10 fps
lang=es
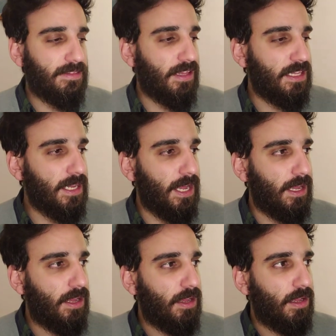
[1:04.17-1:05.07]
este
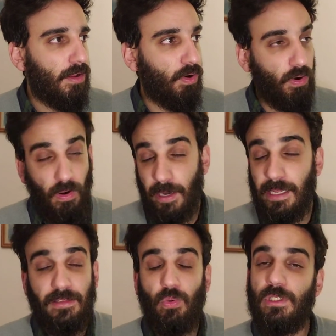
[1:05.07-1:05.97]
día o en
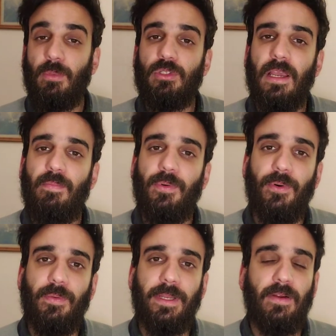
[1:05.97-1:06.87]
este último
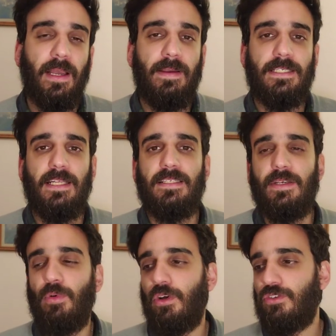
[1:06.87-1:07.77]
tiempo? Vieron que a veces
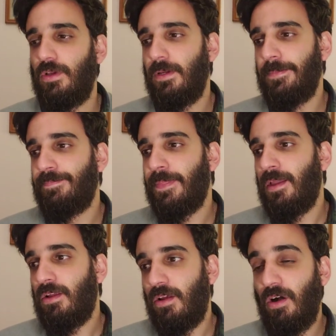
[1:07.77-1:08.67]
decimos,
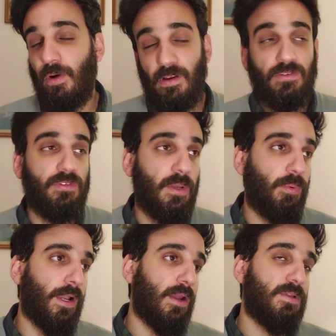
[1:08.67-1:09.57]
no, bueno, es un
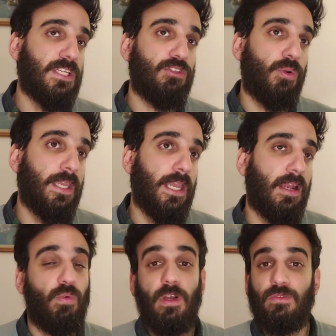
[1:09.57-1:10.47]
tiempo que no me siento
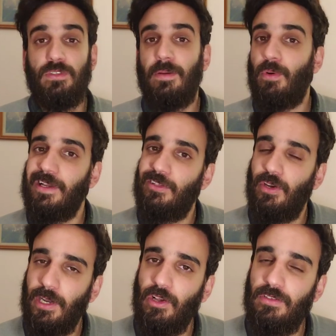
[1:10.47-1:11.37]
bien, o hace un tiempo que estoy
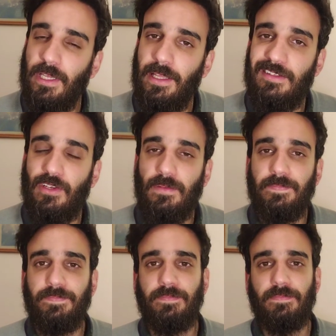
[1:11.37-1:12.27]
re contento,